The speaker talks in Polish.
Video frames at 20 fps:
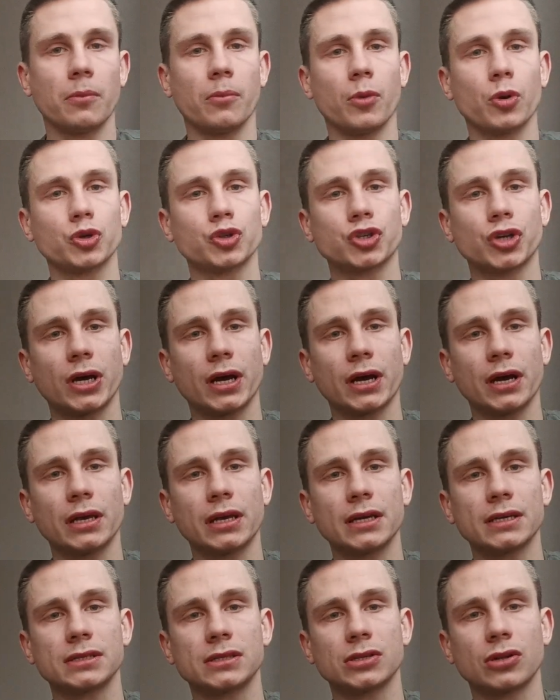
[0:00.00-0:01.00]

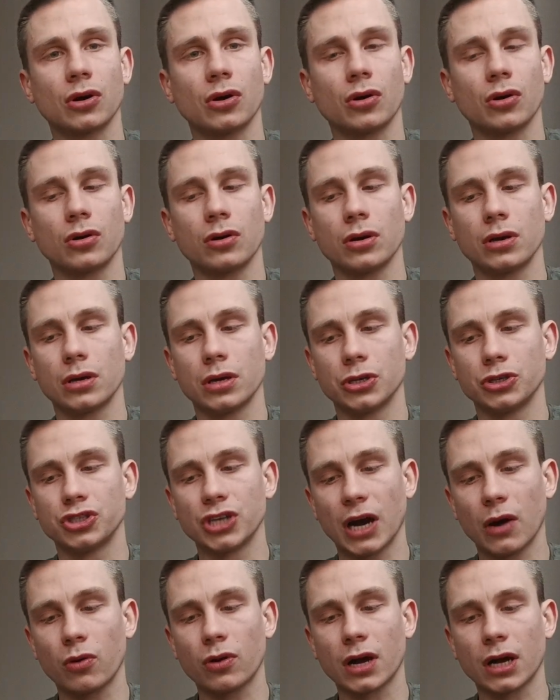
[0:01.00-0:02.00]
Może jest to e,
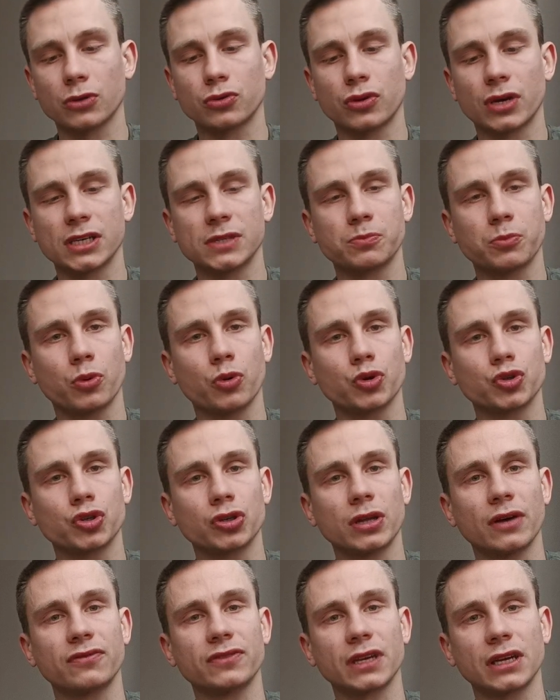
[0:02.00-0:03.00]
działka, która jest
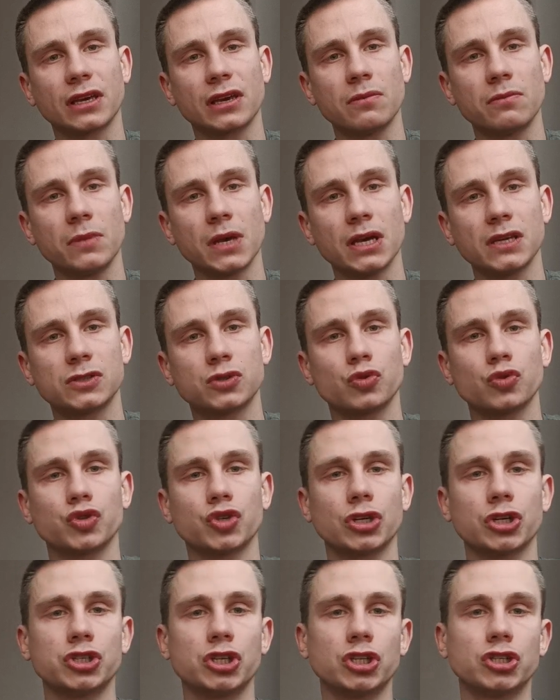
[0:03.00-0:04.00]
położona w takim
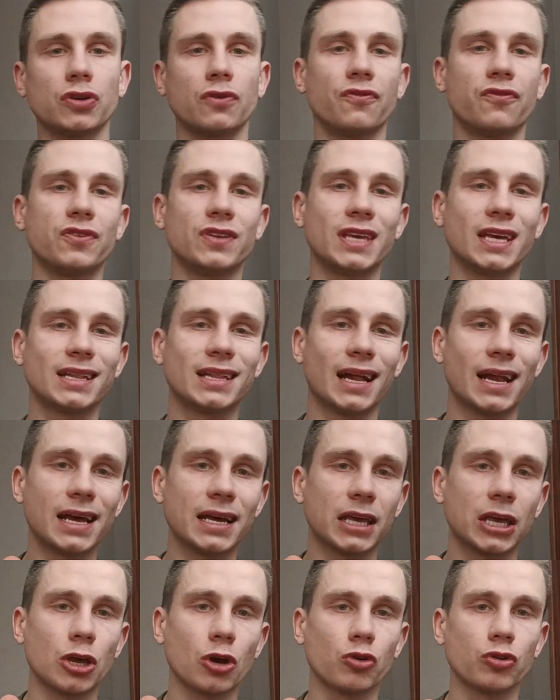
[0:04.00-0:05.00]
miejscu, że gdzieś w
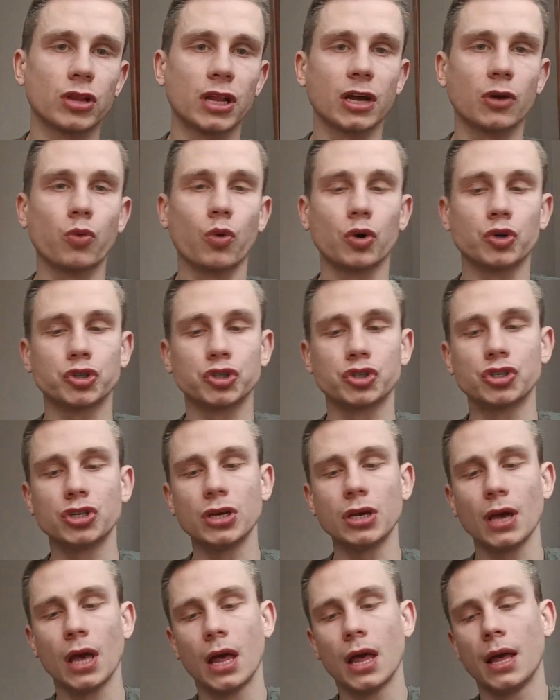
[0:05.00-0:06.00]
niedalekiej
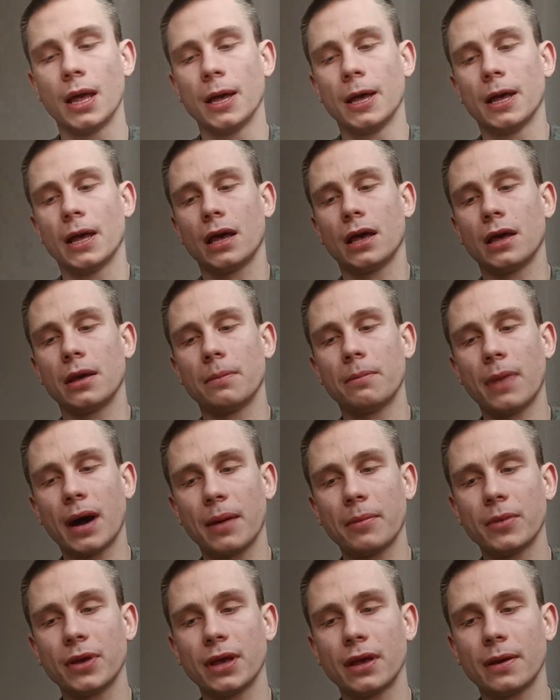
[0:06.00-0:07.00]
odległości e,
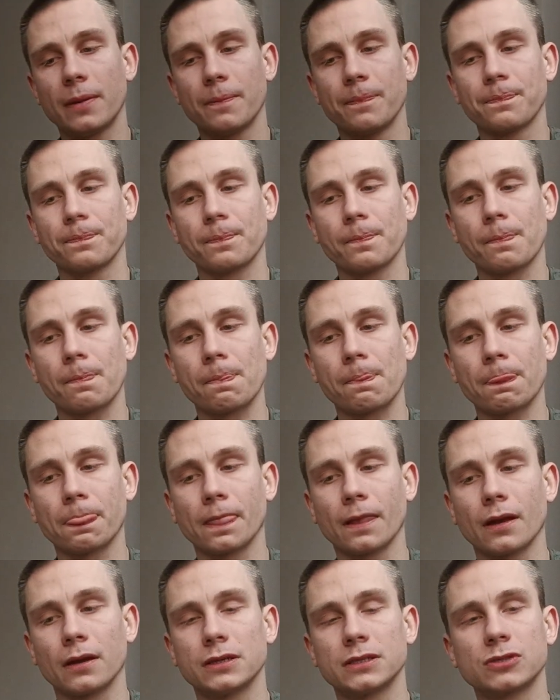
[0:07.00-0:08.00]
mamy,
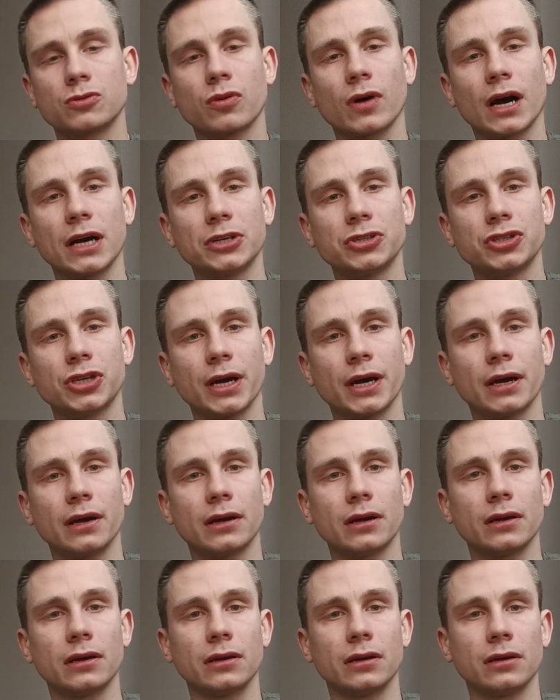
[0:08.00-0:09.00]
mm,
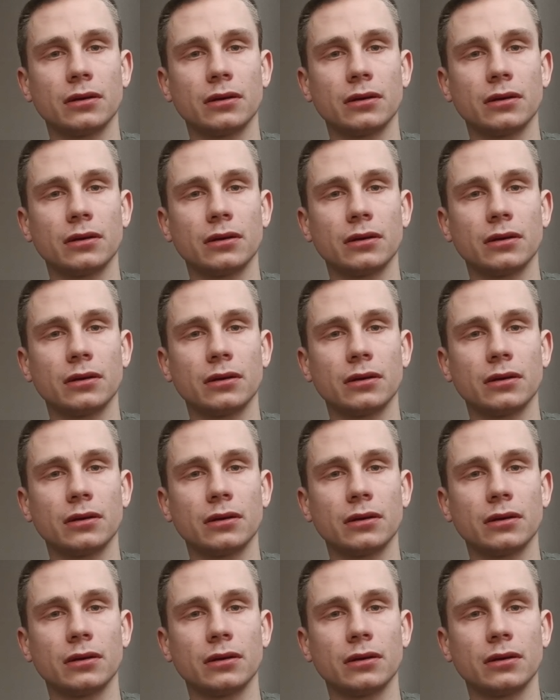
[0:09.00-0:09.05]
słuchajcie,